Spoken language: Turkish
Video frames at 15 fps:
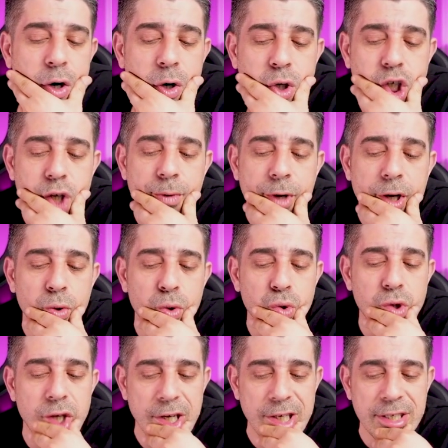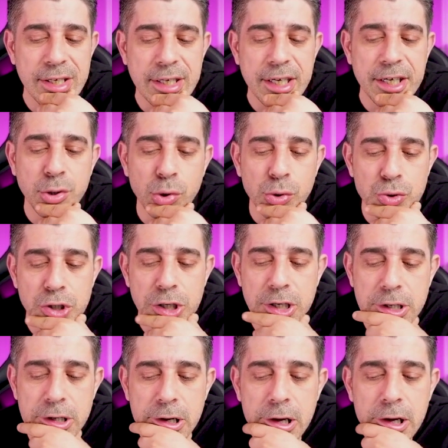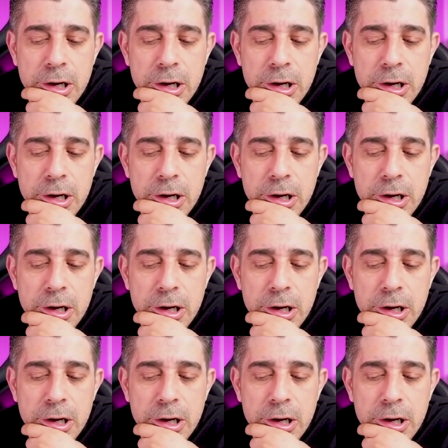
O zaman 38'in katı olacak.